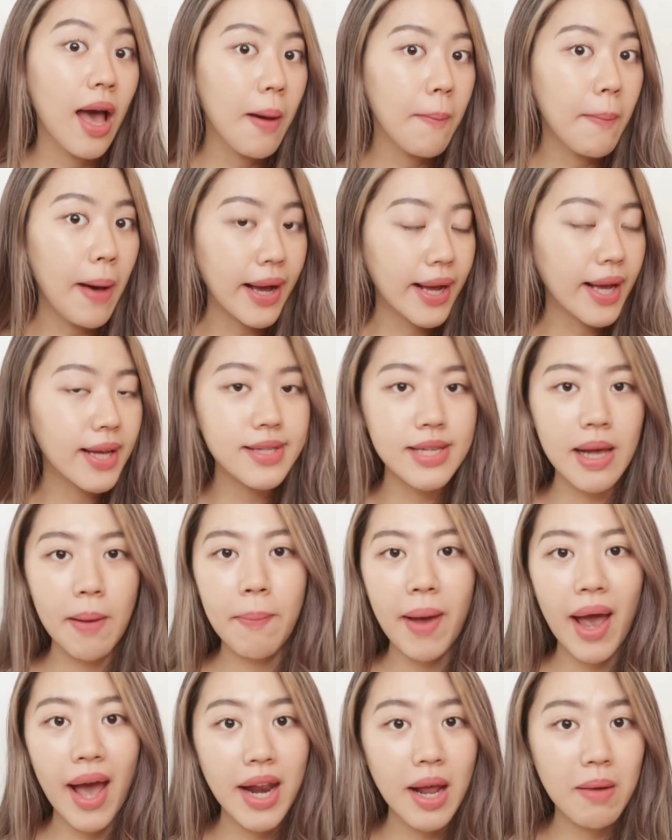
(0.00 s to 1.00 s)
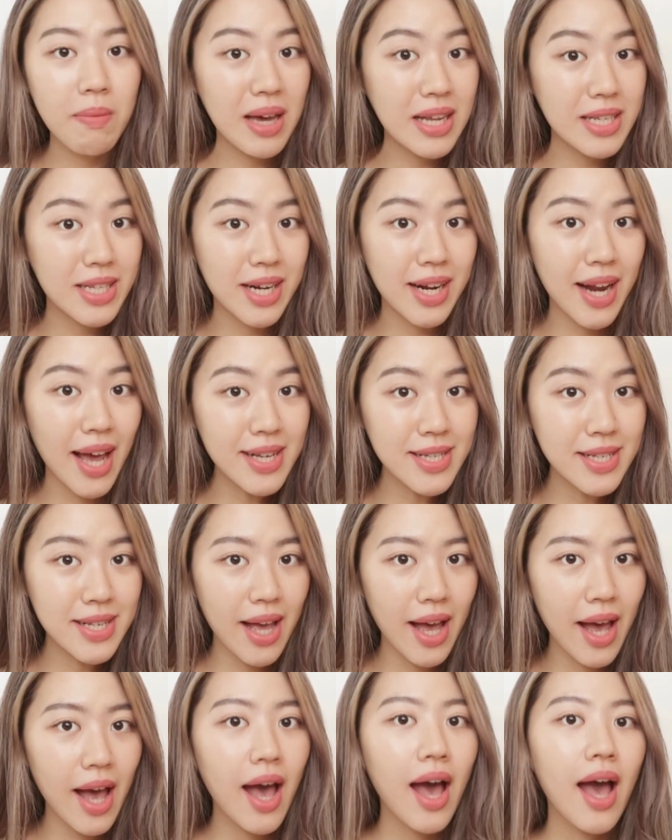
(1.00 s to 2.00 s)
bahkan sampai ada
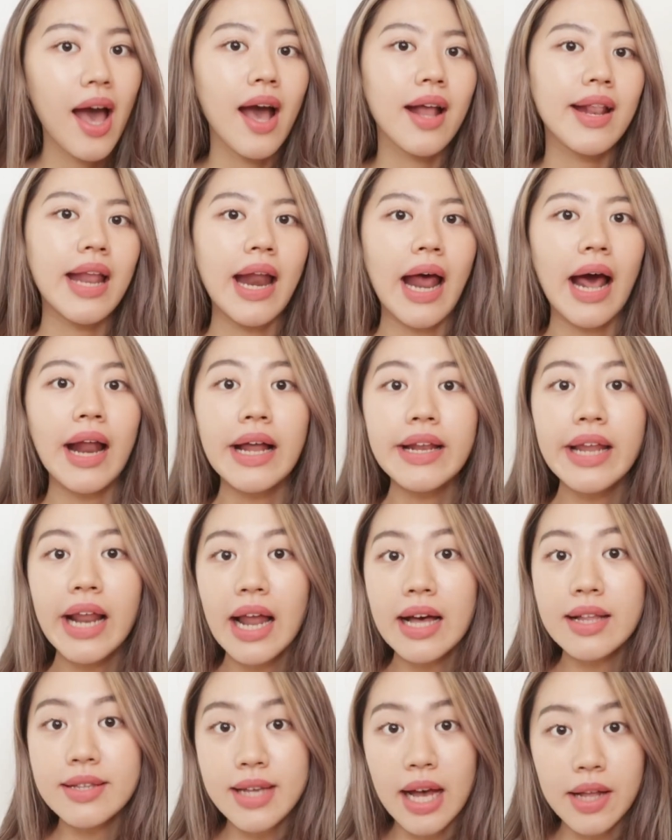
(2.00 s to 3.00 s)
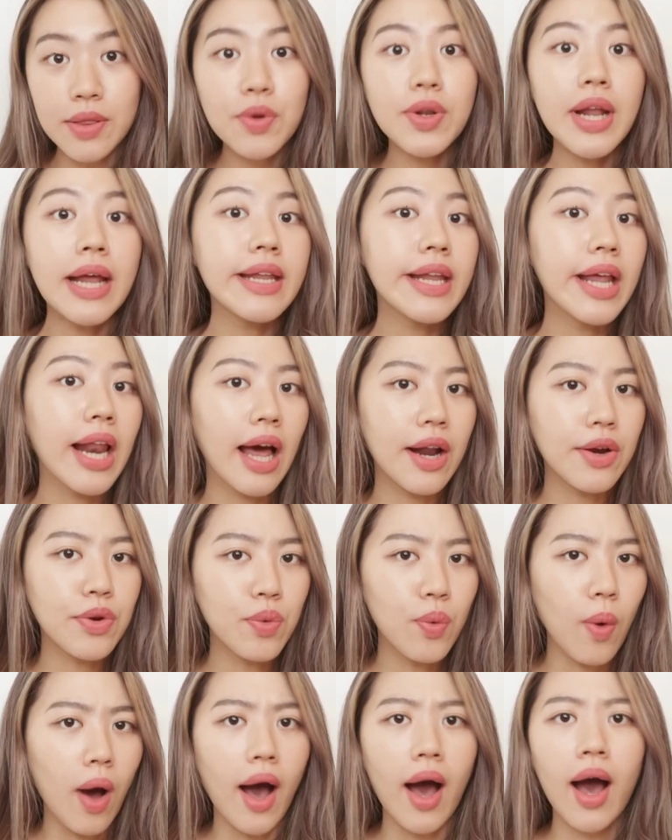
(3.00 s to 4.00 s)
merchandise-nya dan ada Dilan satu dan Dilan
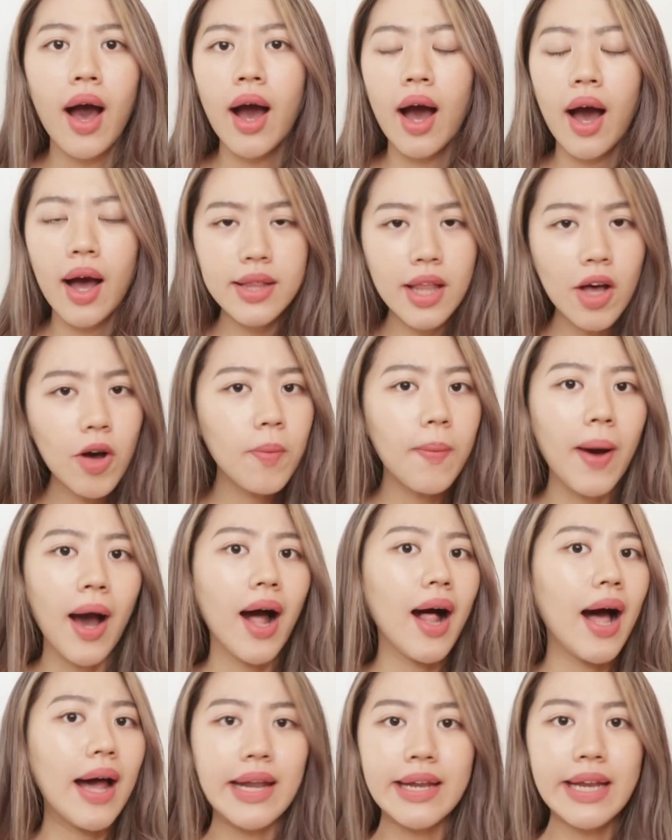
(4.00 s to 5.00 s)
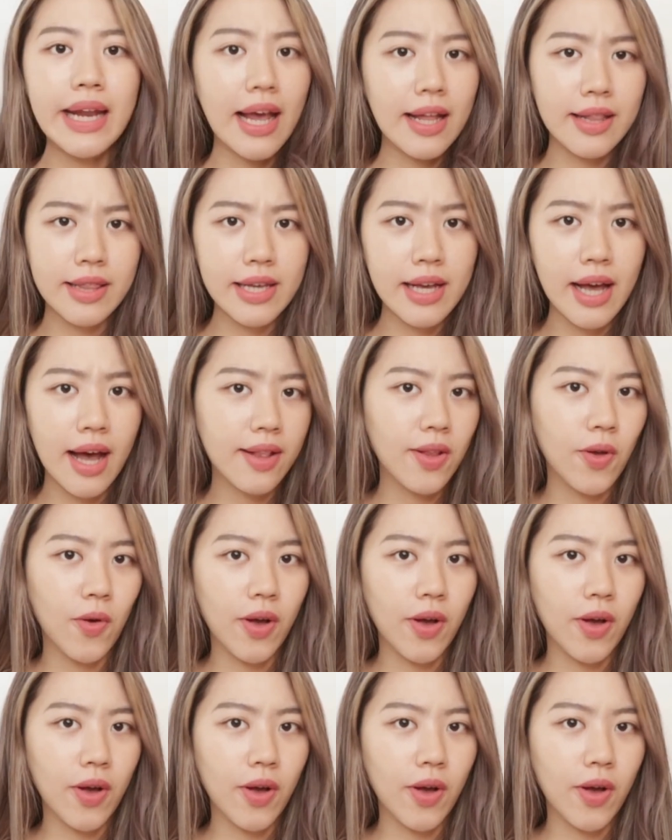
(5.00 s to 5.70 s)
2 nggak tahu bakal ada Dilan 3 atau